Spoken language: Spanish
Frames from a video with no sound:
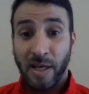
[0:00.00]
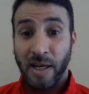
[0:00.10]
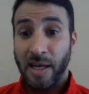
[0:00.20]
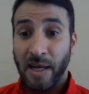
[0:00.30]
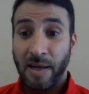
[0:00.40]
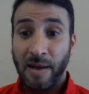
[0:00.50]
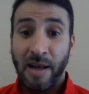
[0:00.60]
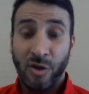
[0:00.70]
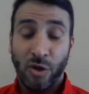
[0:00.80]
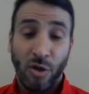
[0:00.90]
porque
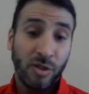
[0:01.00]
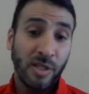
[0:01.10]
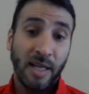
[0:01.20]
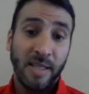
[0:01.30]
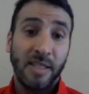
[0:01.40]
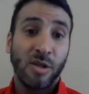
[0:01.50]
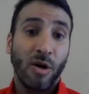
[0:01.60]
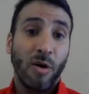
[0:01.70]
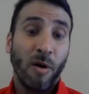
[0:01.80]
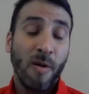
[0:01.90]
a ellos se les
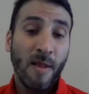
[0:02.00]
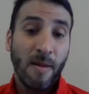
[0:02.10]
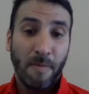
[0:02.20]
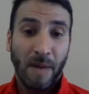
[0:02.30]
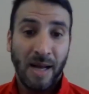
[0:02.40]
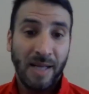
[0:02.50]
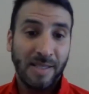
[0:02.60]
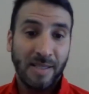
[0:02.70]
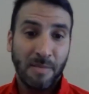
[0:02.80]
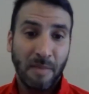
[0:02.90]
hizo más,